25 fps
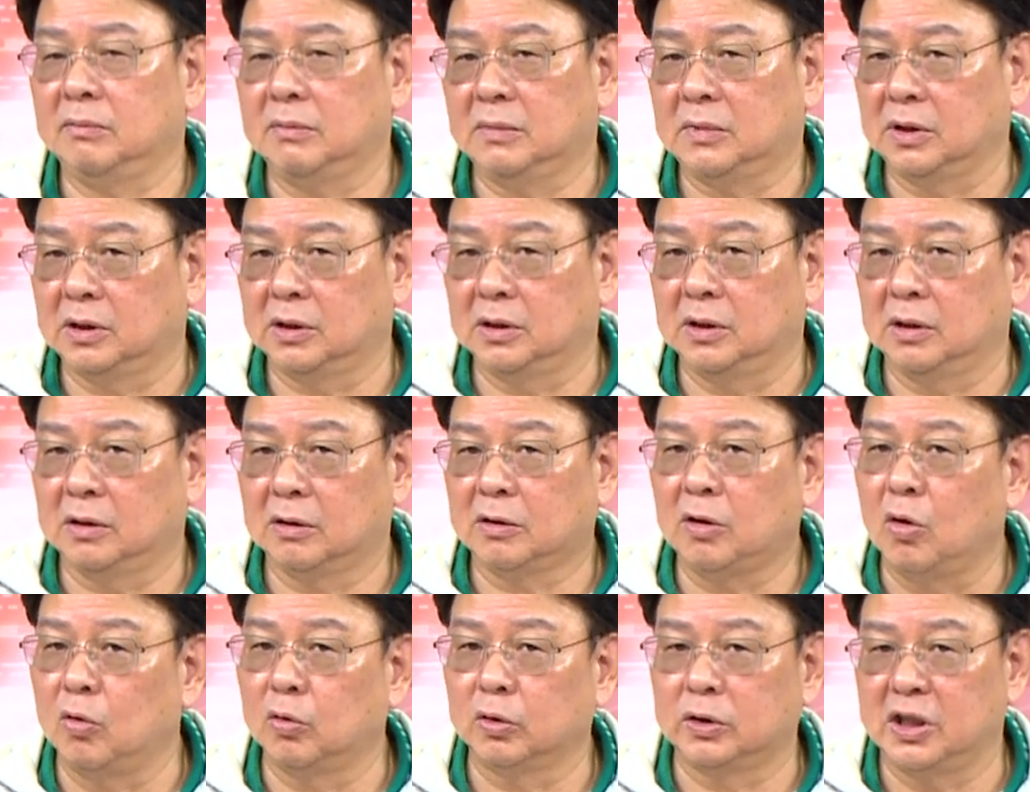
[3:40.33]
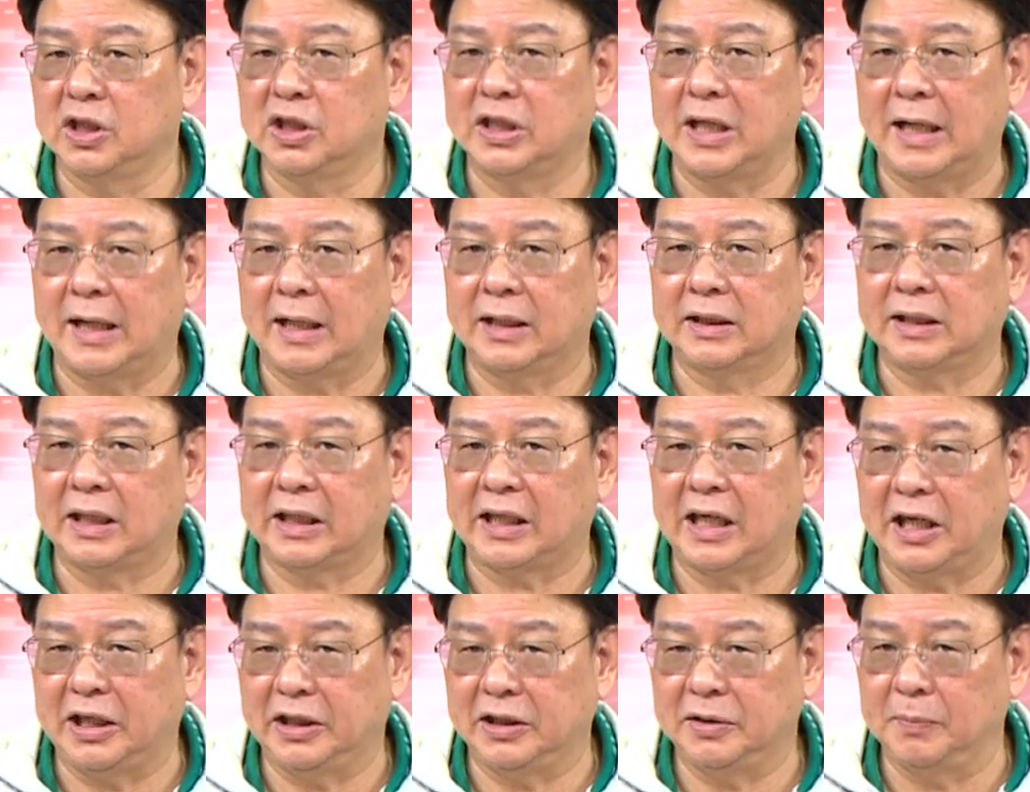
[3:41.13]
这个扣底下来，大
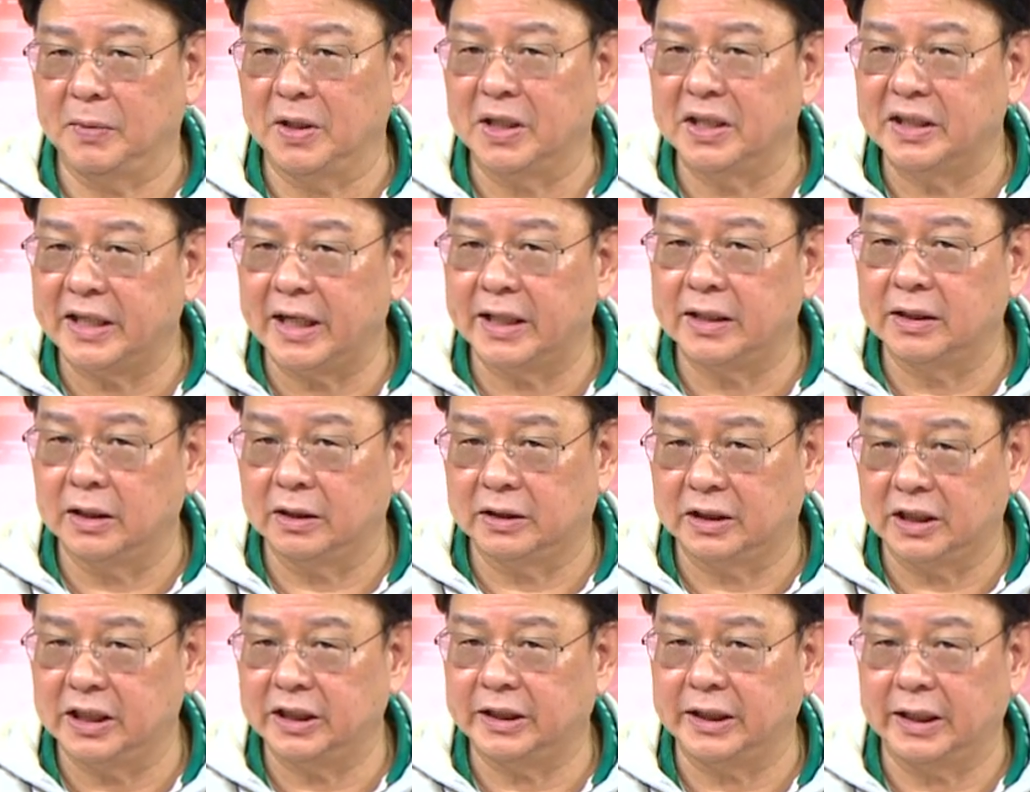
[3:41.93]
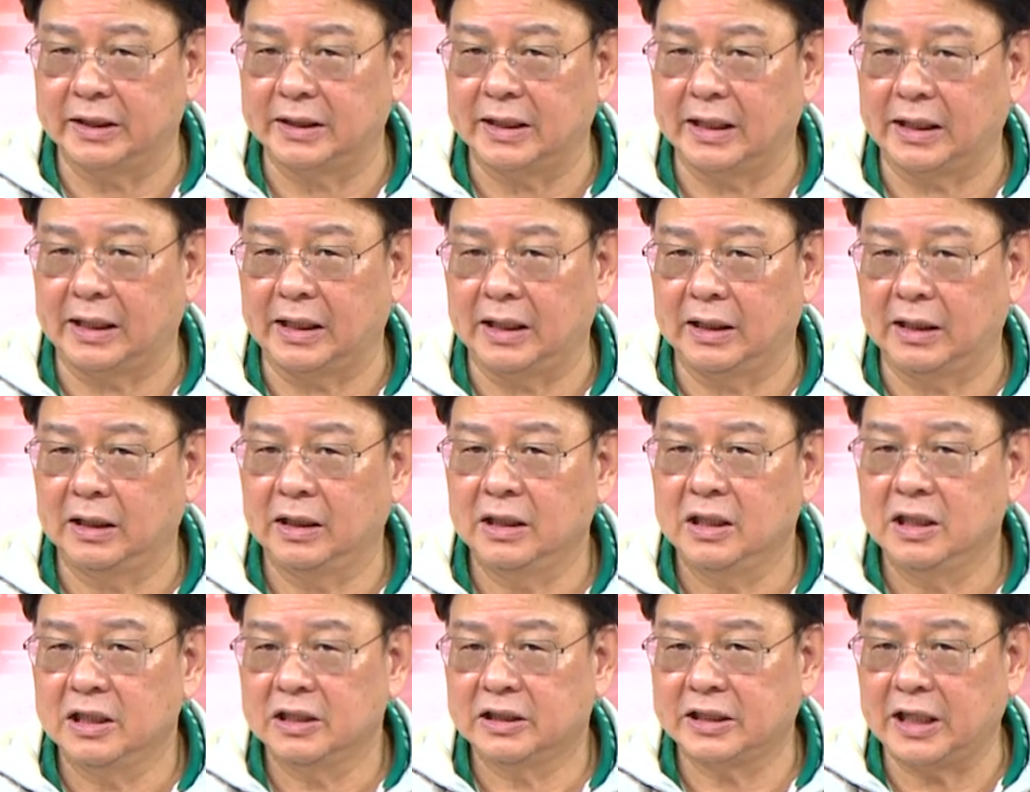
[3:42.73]
概明天的低点大概
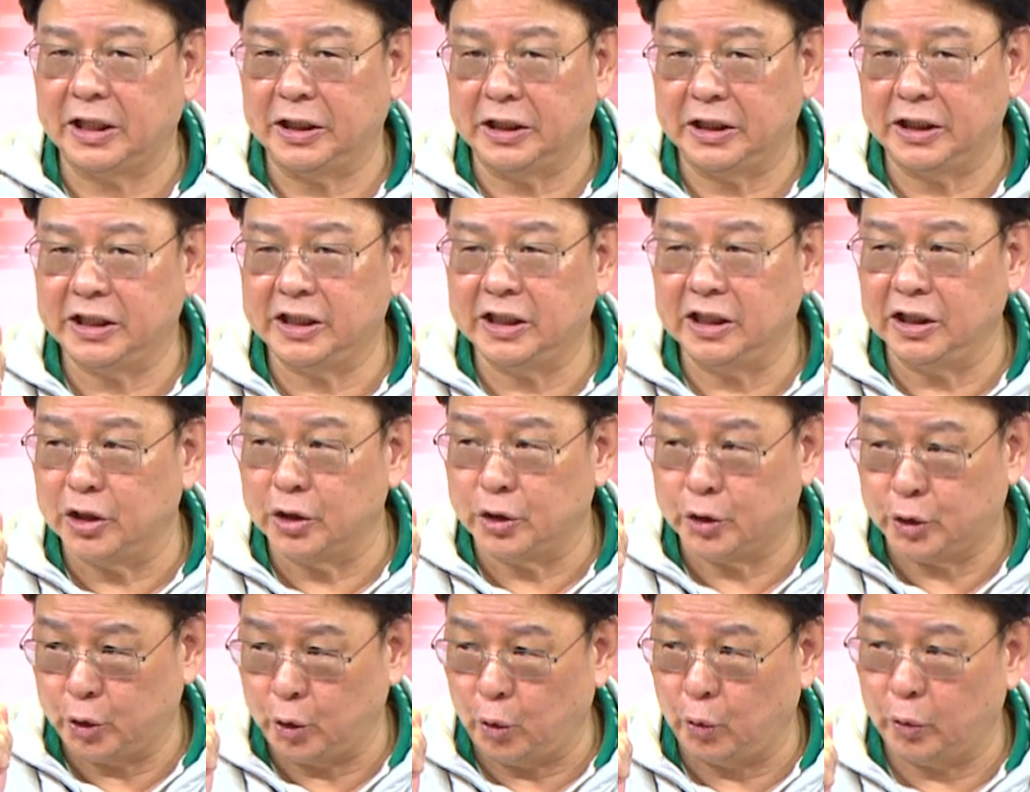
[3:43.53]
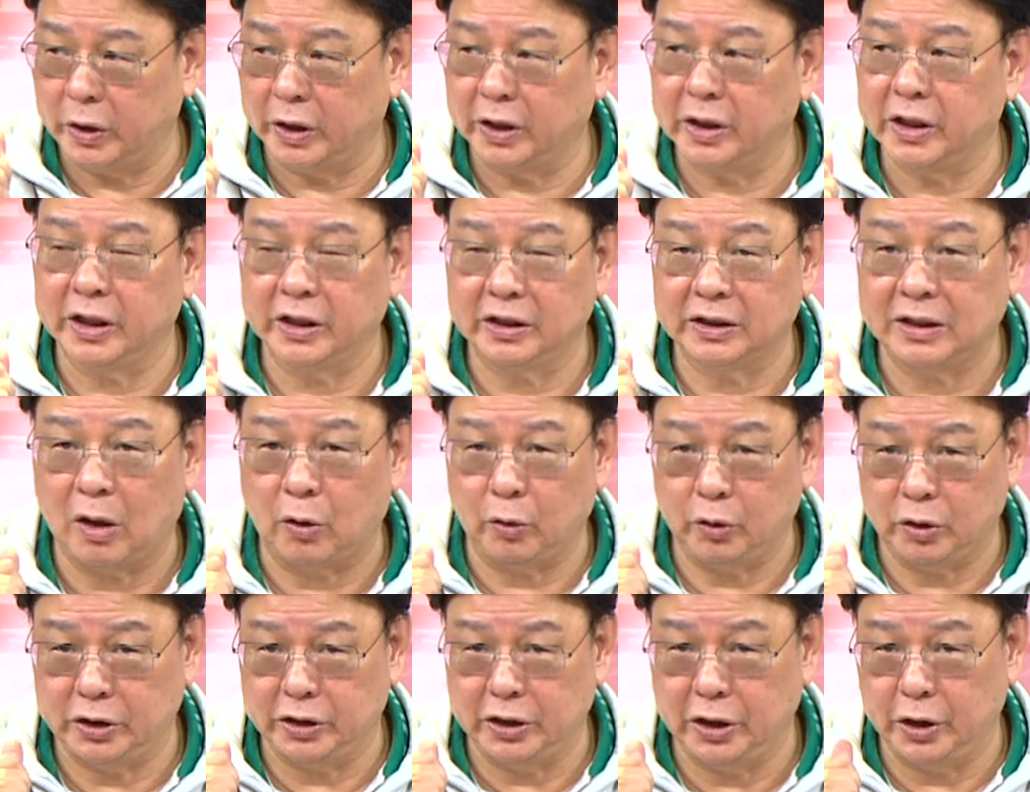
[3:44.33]
在一二九零零
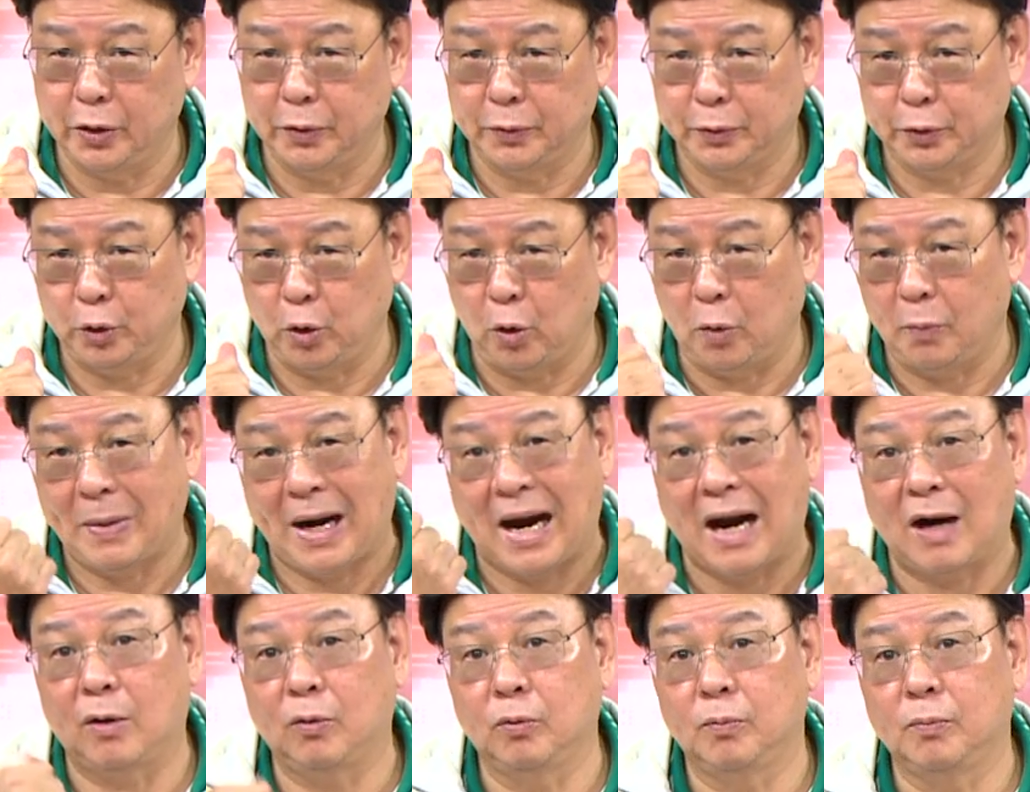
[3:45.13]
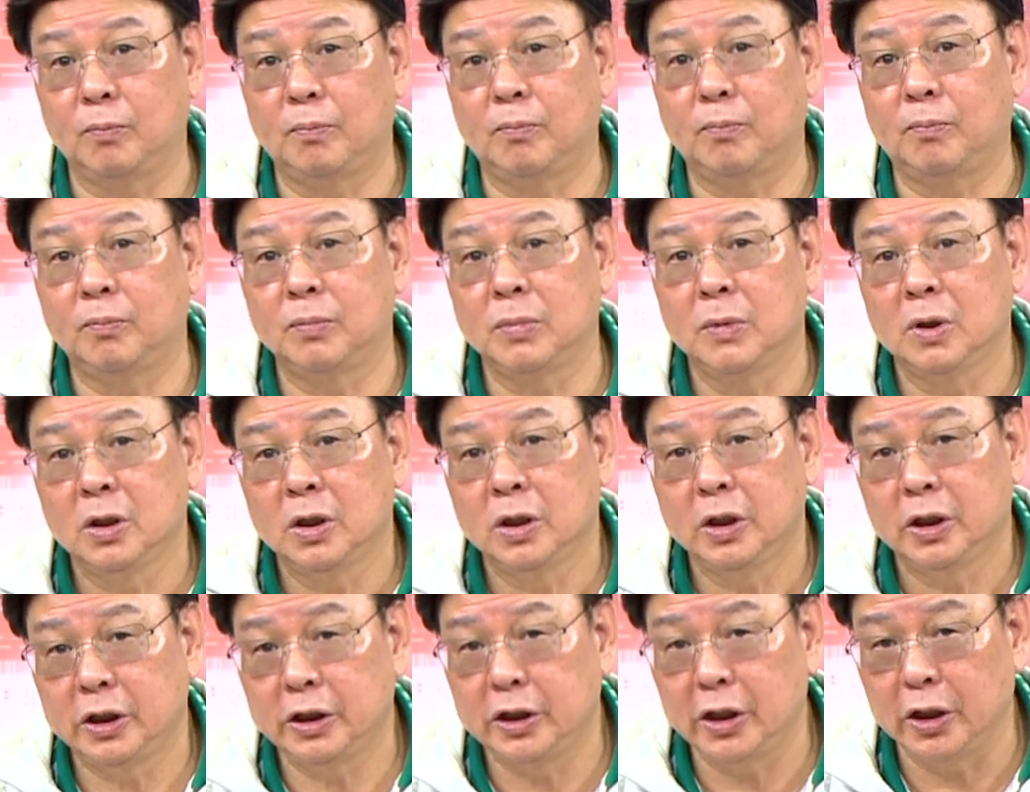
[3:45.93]
到一二九八五，
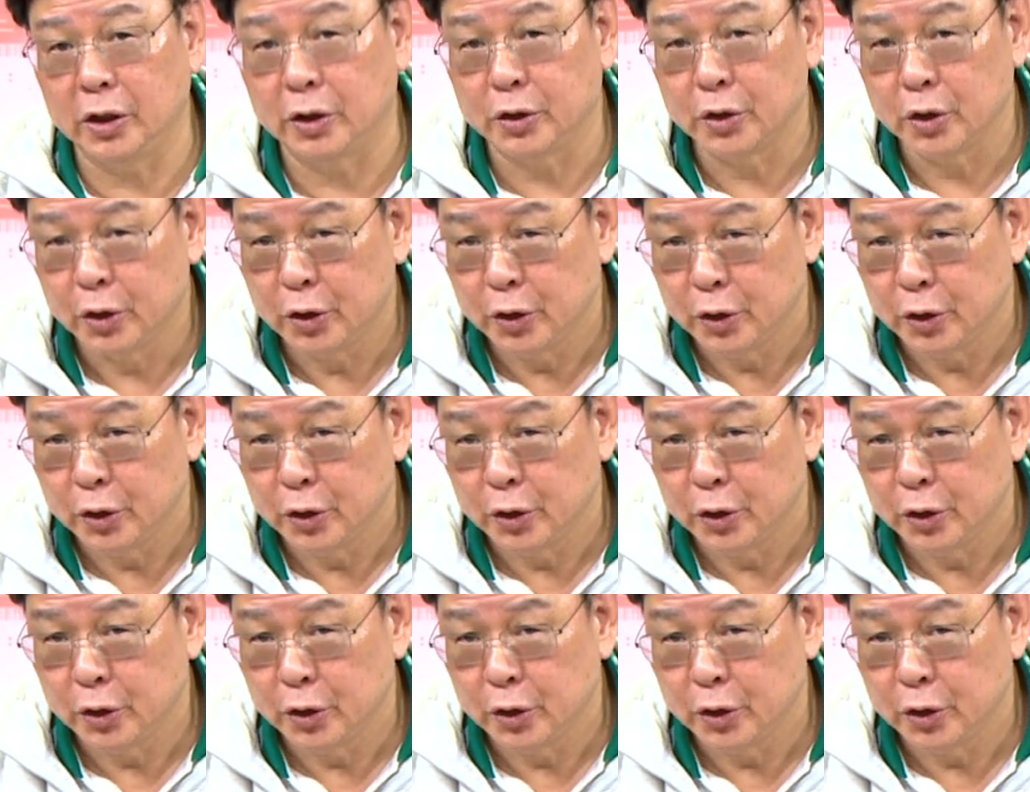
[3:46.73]
一二